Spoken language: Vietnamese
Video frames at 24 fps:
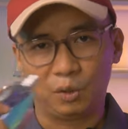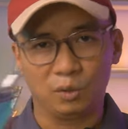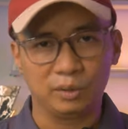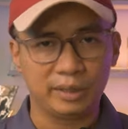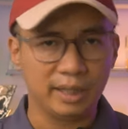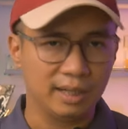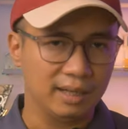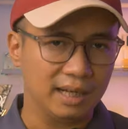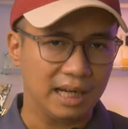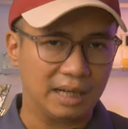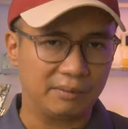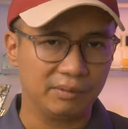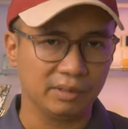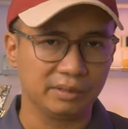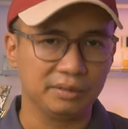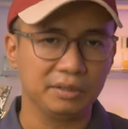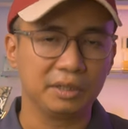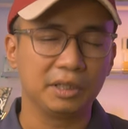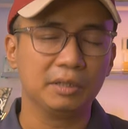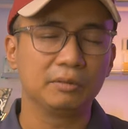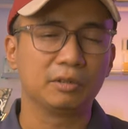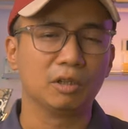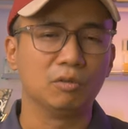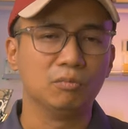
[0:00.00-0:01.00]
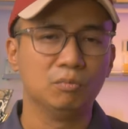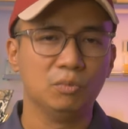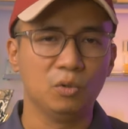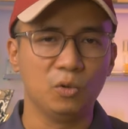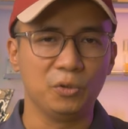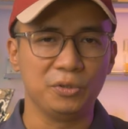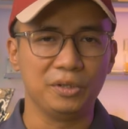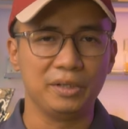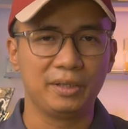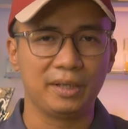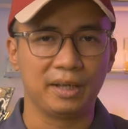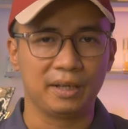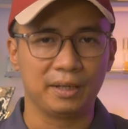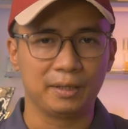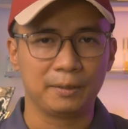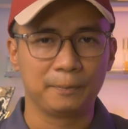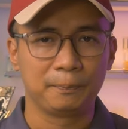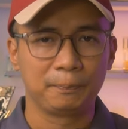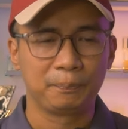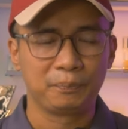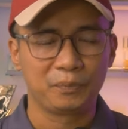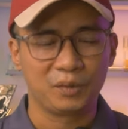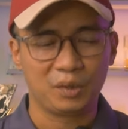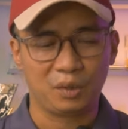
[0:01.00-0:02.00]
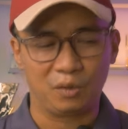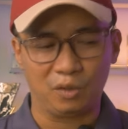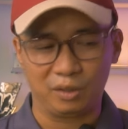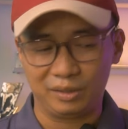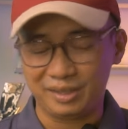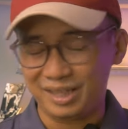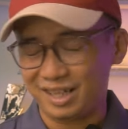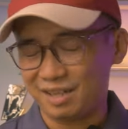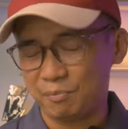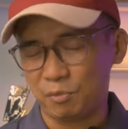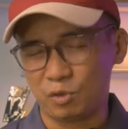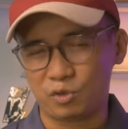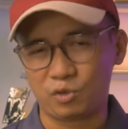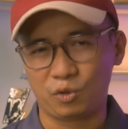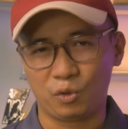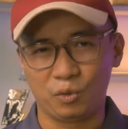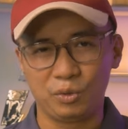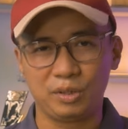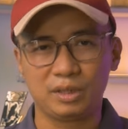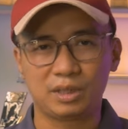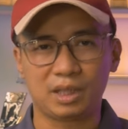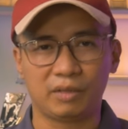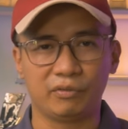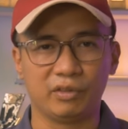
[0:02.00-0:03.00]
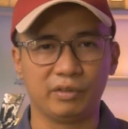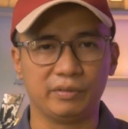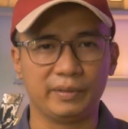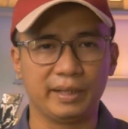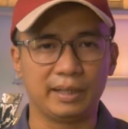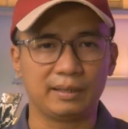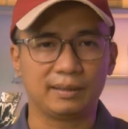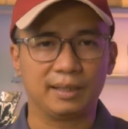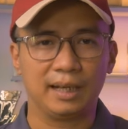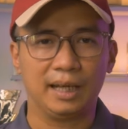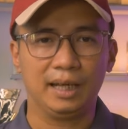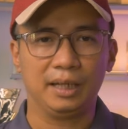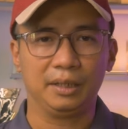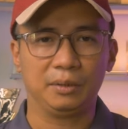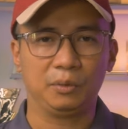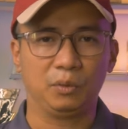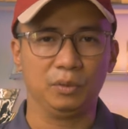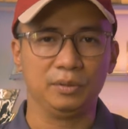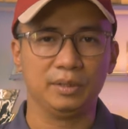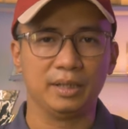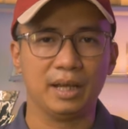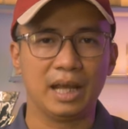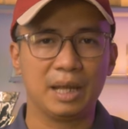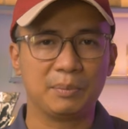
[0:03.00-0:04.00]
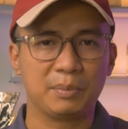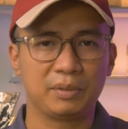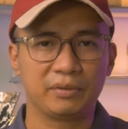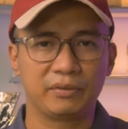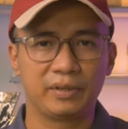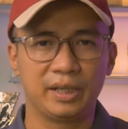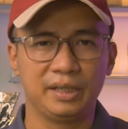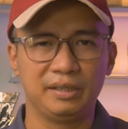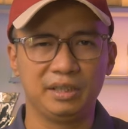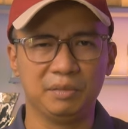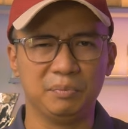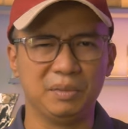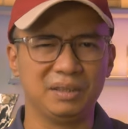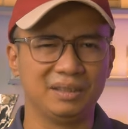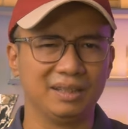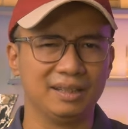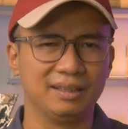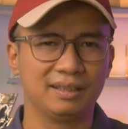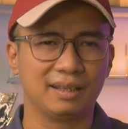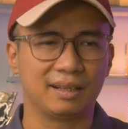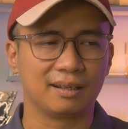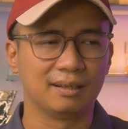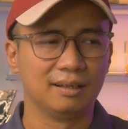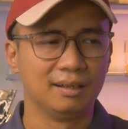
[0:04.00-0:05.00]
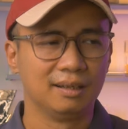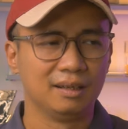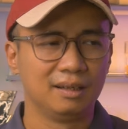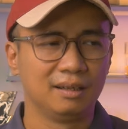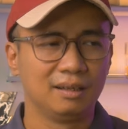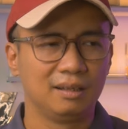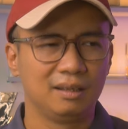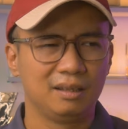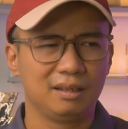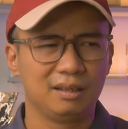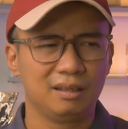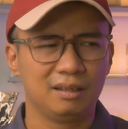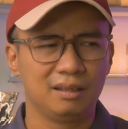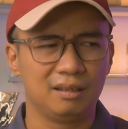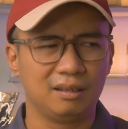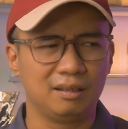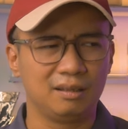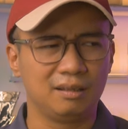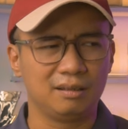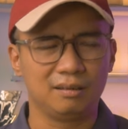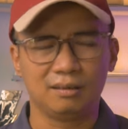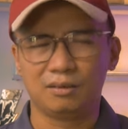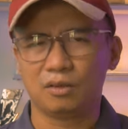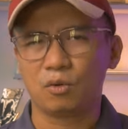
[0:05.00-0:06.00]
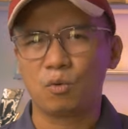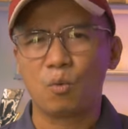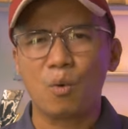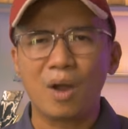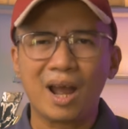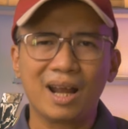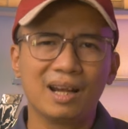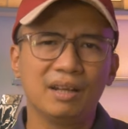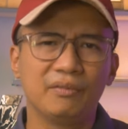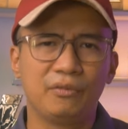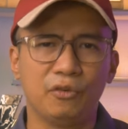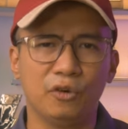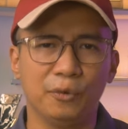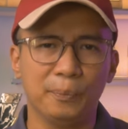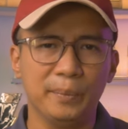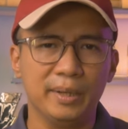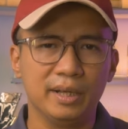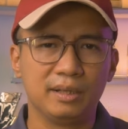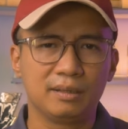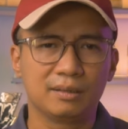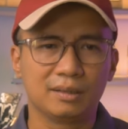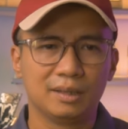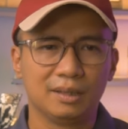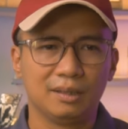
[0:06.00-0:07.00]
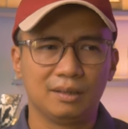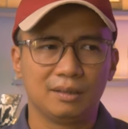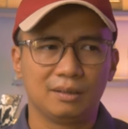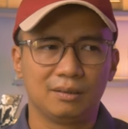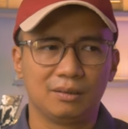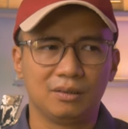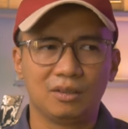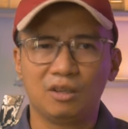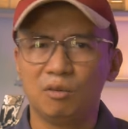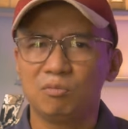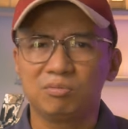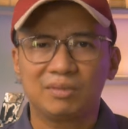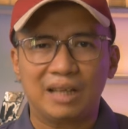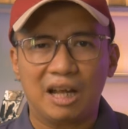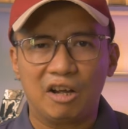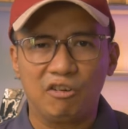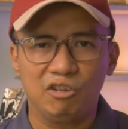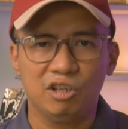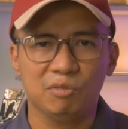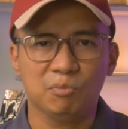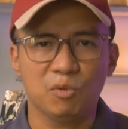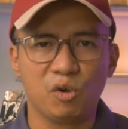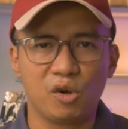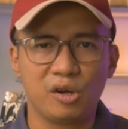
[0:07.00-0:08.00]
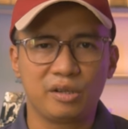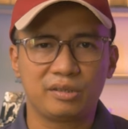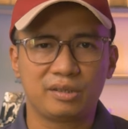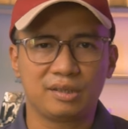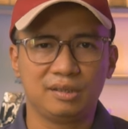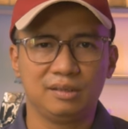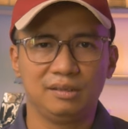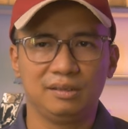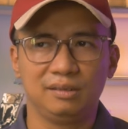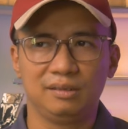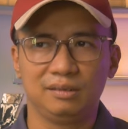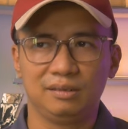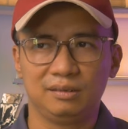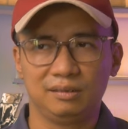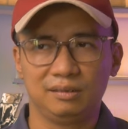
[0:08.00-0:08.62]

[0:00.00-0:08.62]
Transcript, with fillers: có thể làm được những cái tông mùi như thế còn những một số những sản phẩm hiện tại của nhà MFK thì mình thấy rằng uh, nó quá là phổ biến nó không tạo được một cái sự